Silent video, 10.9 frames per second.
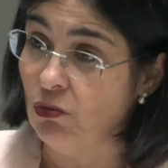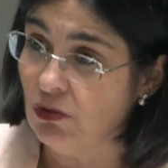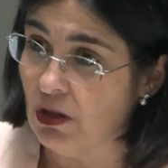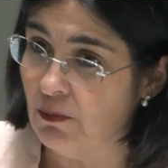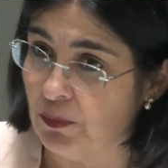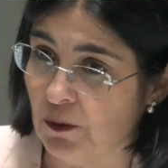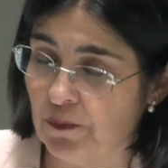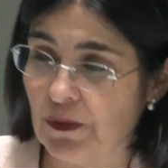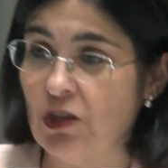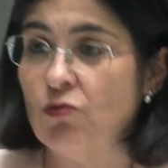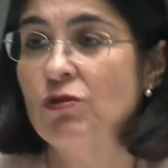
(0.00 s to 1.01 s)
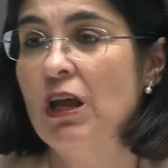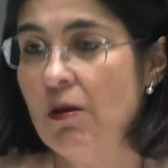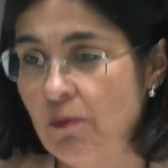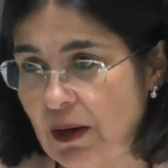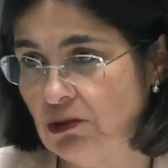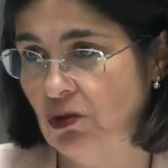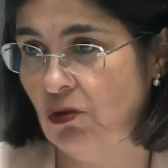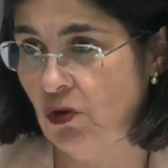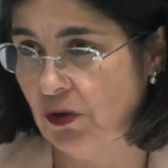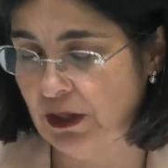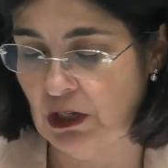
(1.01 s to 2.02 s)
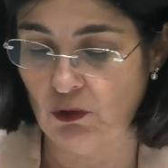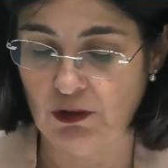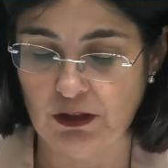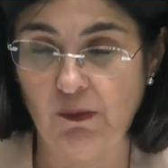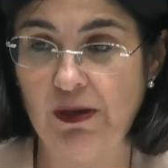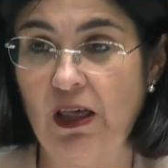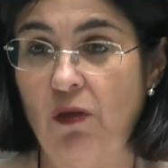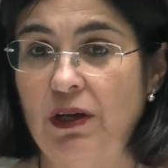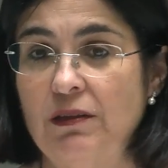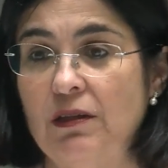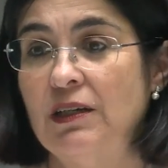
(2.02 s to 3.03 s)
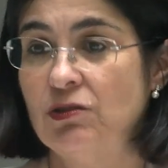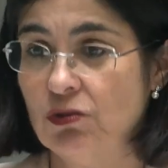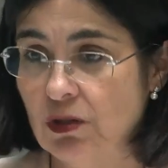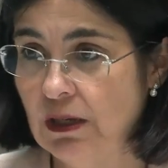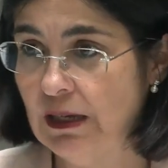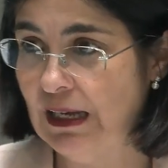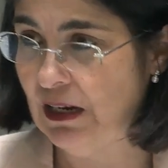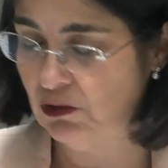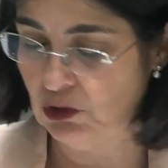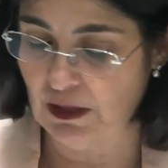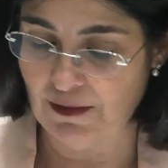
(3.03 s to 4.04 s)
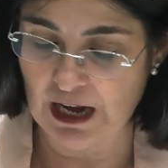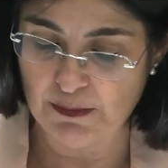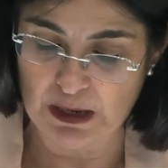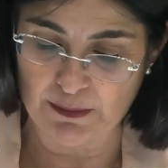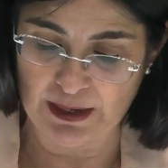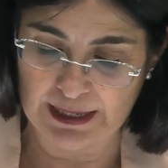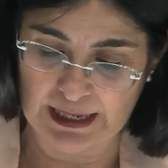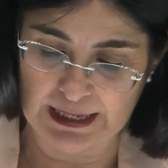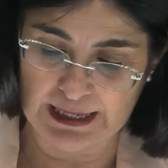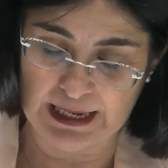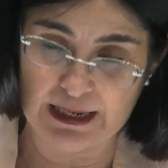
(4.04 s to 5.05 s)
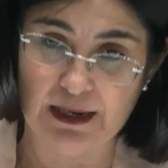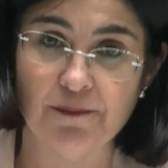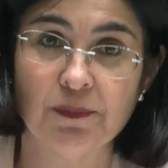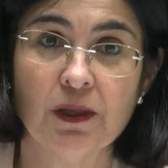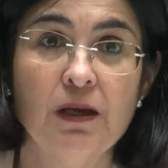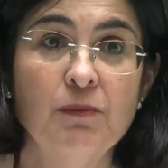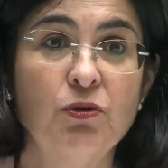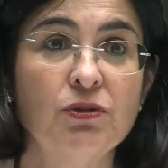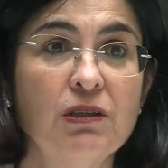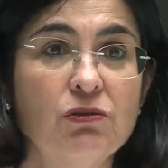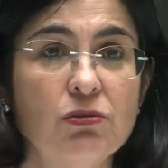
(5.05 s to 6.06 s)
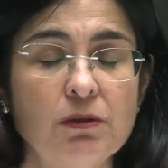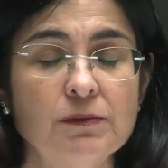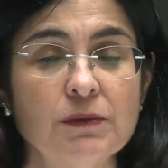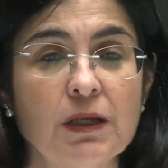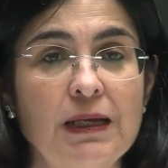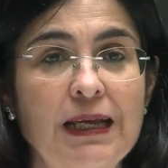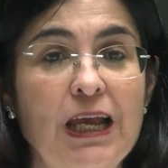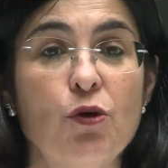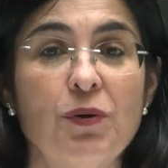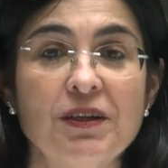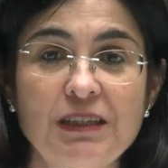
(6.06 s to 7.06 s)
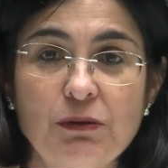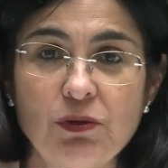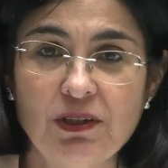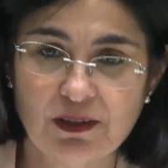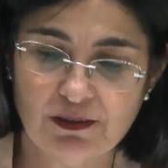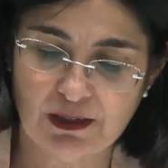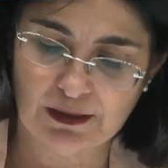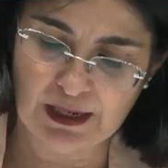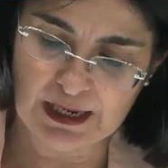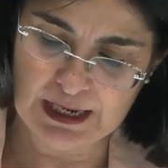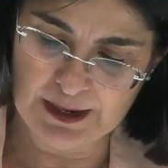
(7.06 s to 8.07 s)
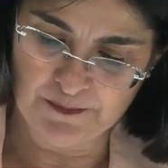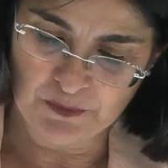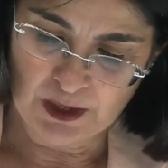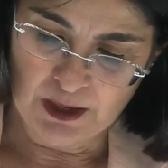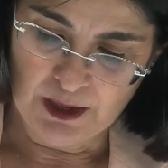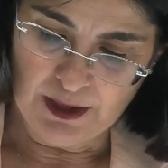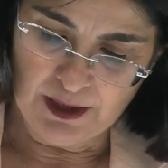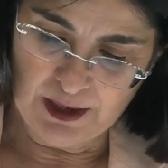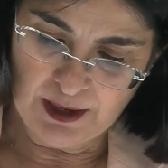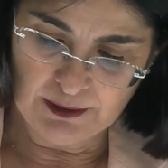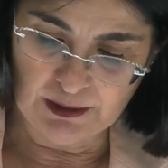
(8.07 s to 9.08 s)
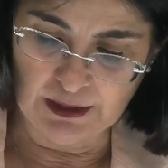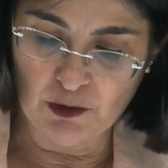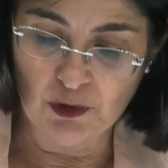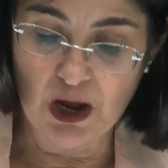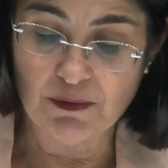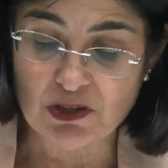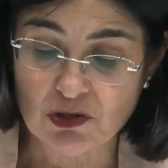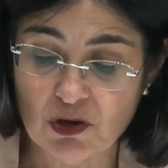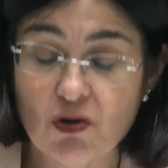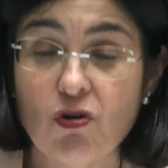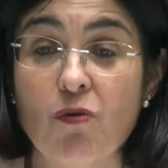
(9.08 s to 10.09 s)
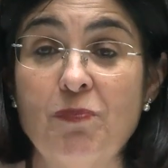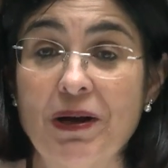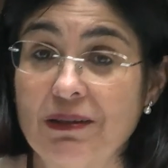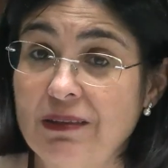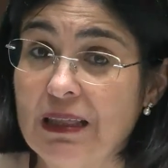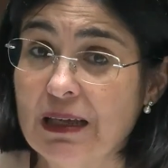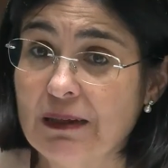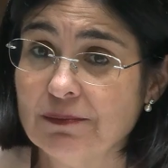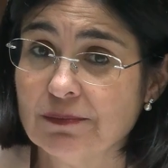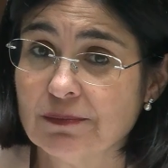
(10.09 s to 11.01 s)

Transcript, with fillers: un tiempo y un espacio concreto determinado, en este caso en la ciudad de Las Palmas de Gran Canaria. Por tanto, el objetivo de esta estrategia es tener una visión compartida